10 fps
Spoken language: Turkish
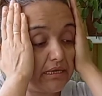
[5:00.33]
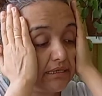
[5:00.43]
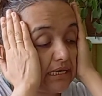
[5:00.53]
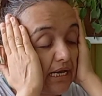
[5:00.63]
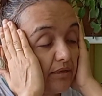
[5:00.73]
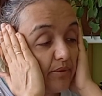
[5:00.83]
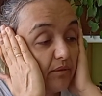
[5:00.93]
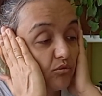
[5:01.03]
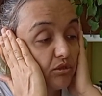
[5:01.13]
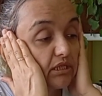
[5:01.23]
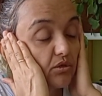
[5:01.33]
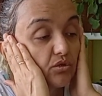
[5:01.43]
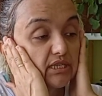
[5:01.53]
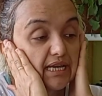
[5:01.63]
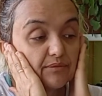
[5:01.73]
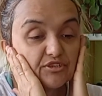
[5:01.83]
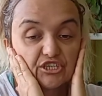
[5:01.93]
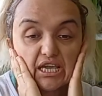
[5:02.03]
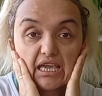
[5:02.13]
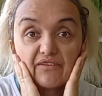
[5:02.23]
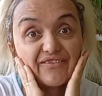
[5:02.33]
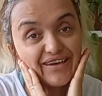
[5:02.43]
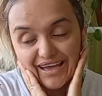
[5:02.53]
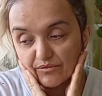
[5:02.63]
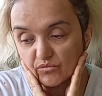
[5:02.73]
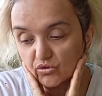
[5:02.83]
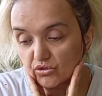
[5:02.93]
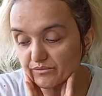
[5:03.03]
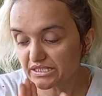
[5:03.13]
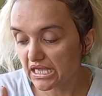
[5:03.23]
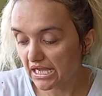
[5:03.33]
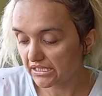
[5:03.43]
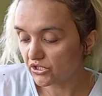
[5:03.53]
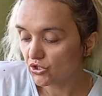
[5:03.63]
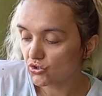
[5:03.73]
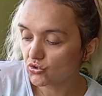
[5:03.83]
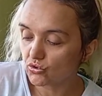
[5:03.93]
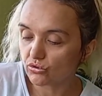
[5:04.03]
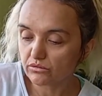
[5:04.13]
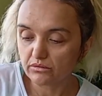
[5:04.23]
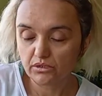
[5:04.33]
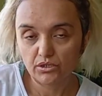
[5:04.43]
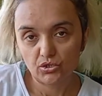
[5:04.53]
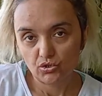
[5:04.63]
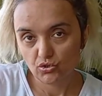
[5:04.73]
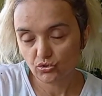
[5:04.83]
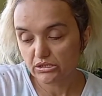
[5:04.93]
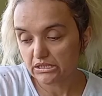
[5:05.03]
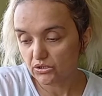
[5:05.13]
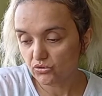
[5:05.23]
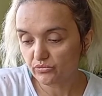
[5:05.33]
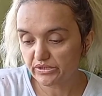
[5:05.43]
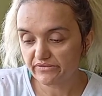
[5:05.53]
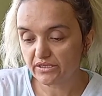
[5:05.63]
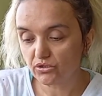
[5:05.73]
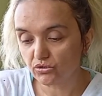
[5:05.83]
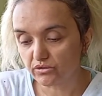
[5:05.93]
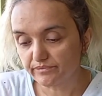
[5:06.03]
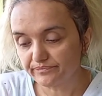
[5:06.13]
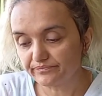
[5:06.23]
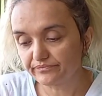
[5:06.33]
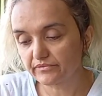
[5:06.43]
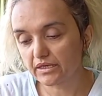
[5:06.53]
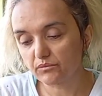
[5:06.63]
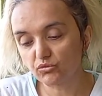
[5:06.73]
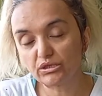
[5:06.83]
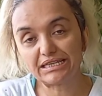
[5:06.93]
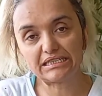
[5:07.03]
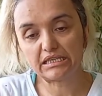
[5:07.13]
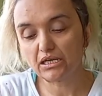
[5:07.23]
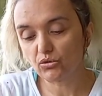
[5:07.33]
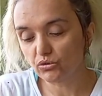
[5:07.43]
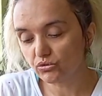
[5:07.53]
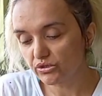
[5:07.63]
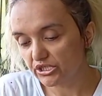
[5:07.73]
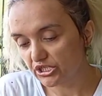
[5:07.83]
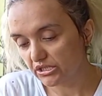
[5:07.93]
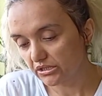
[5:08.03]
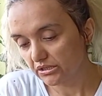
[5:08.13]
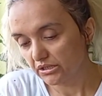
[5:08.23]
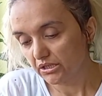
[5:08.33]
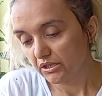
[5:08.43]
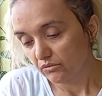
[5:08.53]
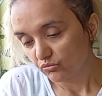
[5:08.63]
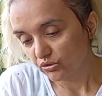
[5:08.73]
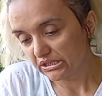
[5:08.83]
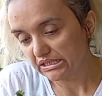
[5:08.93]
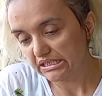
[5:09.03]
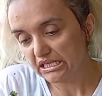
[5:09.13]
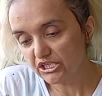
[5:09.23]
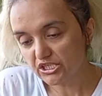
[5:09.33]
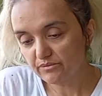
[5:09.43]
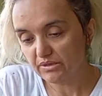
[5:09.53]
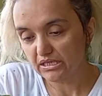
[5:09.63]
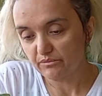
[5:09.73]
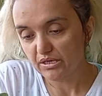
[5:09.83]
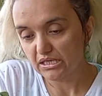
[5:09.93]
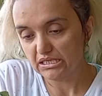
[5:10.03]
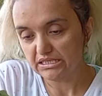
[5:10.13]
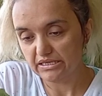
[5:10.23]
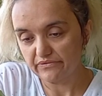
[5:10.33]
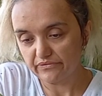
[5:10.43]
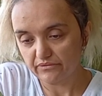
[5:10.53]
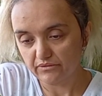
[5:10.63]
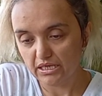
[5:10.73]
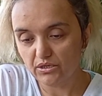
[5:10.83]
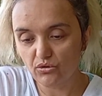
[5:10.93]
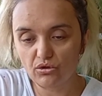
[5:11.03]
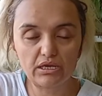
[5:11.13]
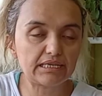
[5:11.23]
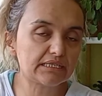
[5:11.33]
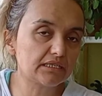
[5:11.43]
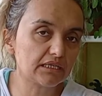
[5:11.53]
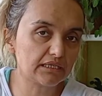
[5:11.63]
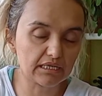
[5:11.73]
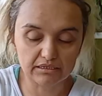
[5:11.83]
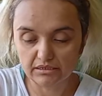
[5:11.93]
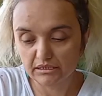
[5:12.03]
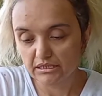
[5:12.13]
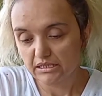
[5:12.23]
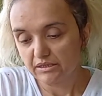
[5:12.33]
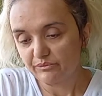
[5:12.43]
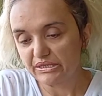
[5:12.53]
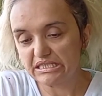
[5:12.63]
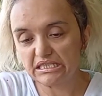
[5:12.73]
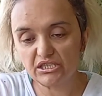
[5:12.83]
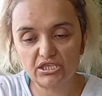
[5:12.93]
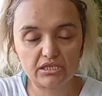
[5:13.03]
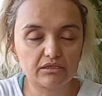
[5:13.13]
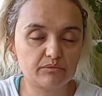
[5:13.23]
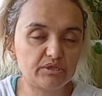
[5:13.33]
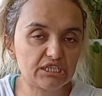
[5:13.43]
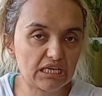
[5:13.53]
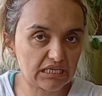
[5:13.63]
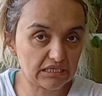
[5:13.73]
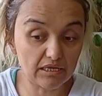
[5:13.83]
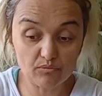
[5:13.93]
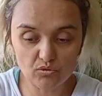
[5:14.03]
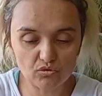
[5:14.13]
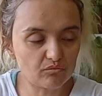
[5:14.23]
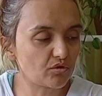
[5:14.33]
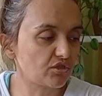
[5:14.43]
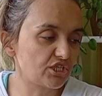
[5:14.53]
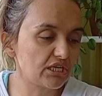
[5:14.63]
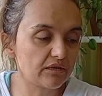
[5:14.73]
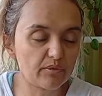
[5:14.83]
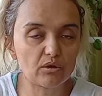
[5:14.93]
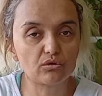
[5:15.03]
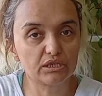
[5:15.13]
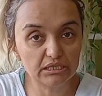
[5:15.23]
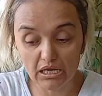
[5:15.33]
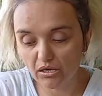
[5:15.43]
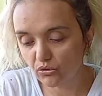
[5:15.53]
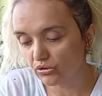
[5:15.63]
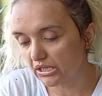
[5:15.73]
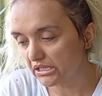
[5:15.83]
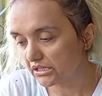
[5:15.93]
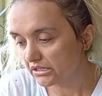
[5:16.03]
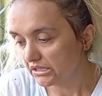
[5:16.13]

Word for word: yani ben bunlara özel bir şey vermiyorum. Sadece şu şunlara gübre veriyorum. Bunlar ithal olduğu için bunların gelişimleri maalesef hani öyle sıradan basit bir şekilde büyümüyor. Çilli begonya daha kolay.